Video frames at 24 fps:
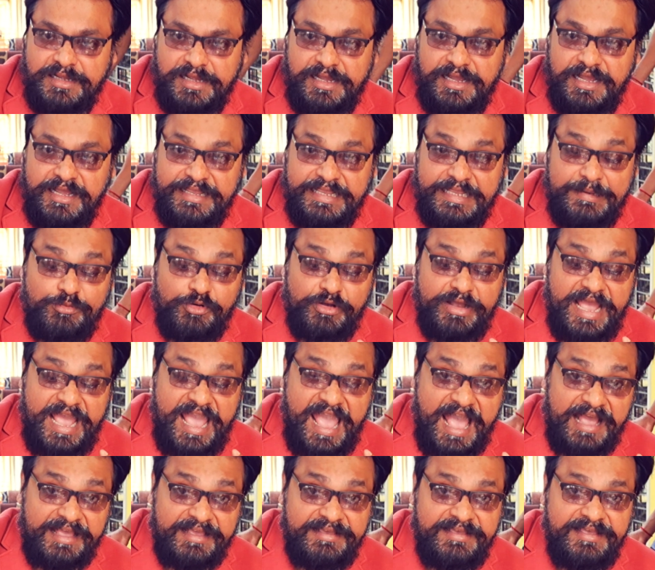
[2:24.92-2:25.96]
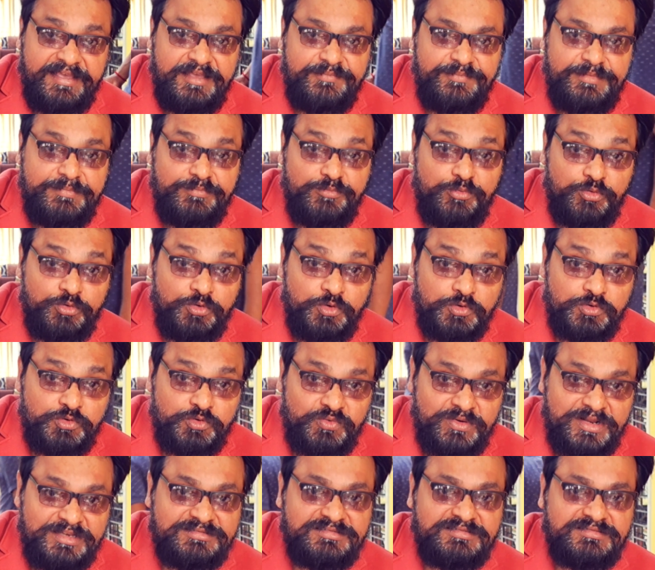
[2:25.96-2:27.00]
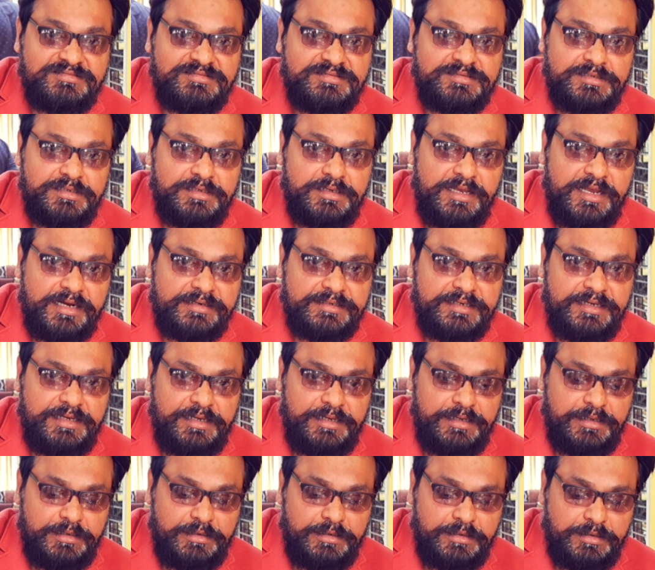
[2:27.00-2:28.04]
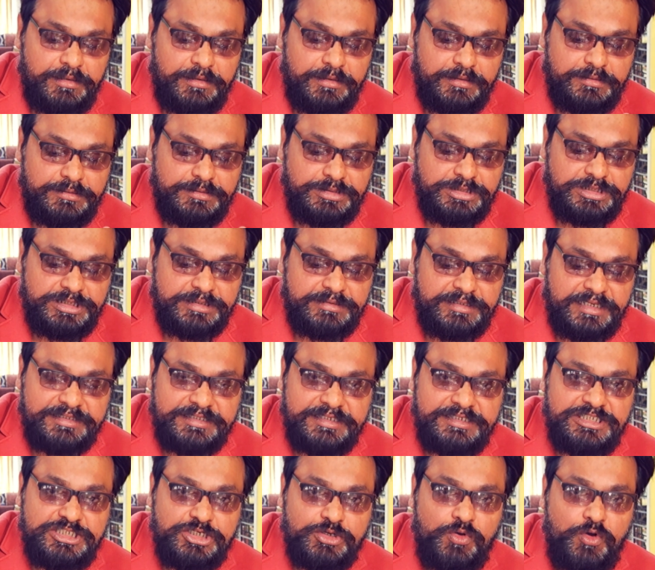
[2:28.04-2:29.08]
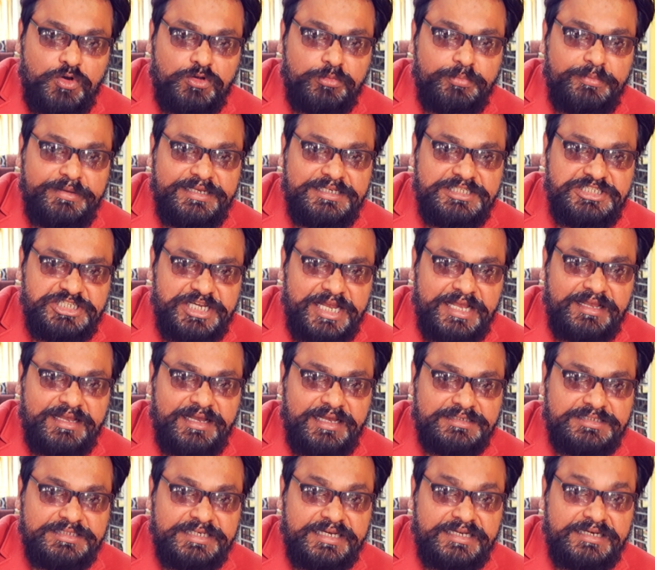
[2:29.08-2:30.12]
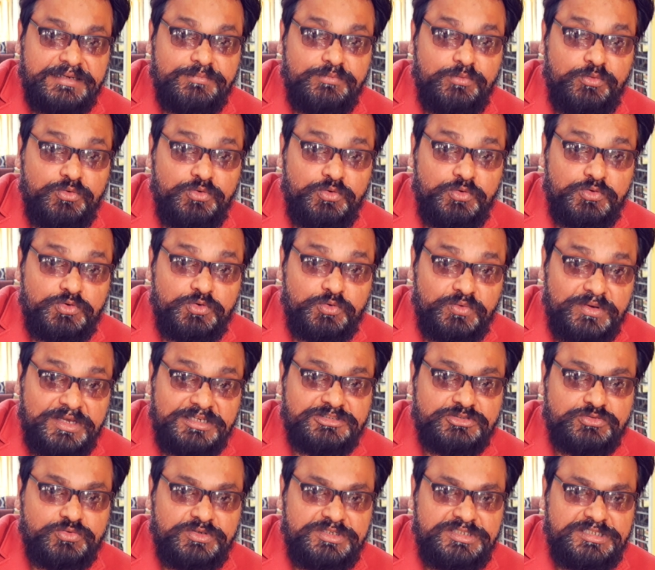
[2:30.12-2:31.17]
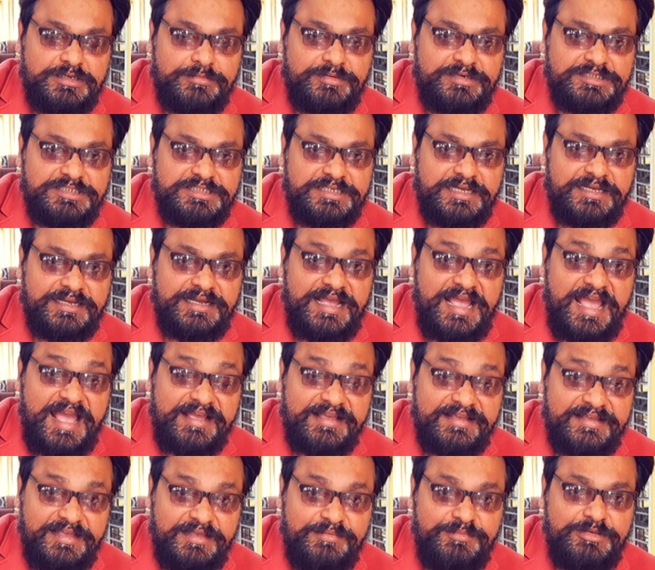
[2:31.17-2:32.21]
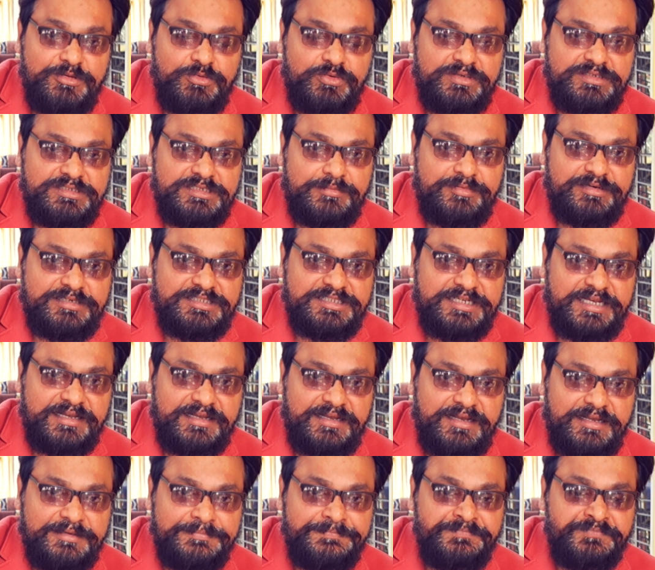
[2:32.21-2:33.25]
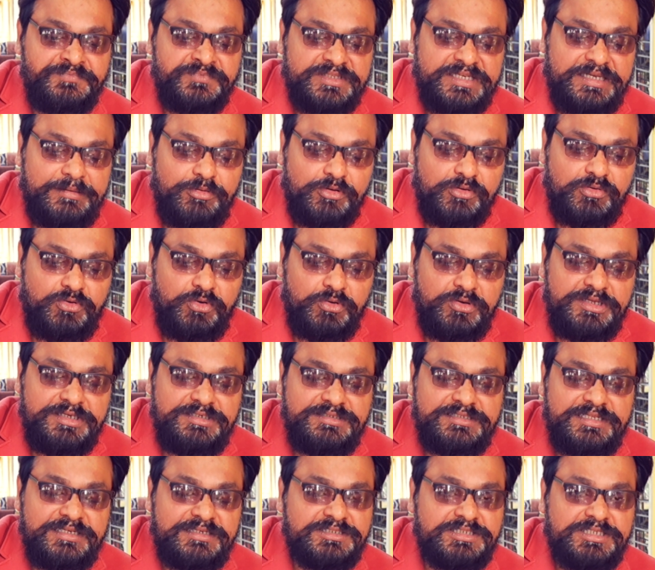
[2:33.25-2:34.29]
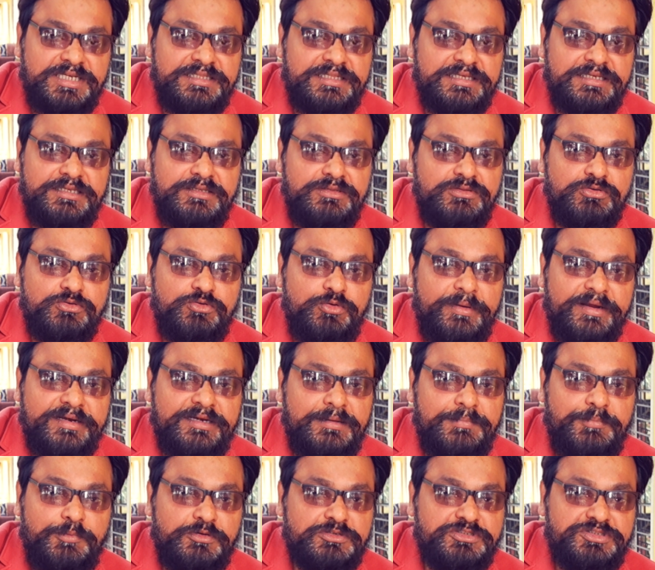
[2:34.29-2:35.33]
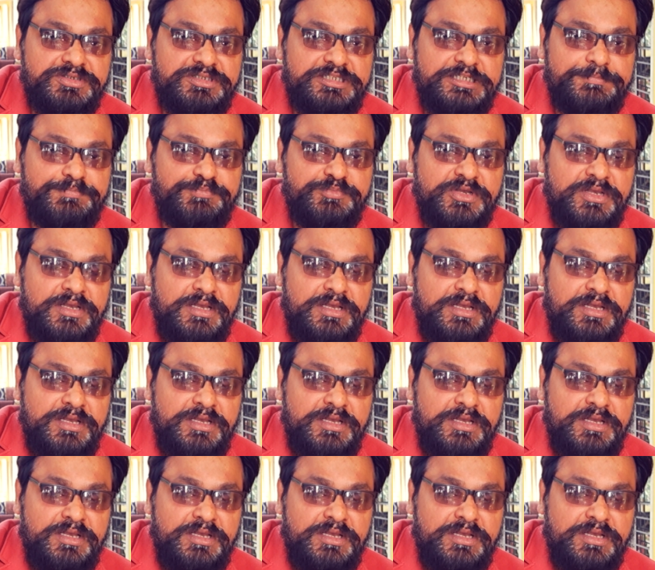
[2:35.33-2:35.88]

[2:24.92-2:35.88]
হ্যাঁ এবং একঘেয়েমি মোনোটোনাস একটা যে তাদের যে কর্মের জায়গা সেখানে মোনোটোনাস হয়ে যাবার জায়গা একঘেয়েমি হয়ে যাবার জায়গা এবং কলিগসদের সাথে কিন্তু খুব একটা পজিটিভ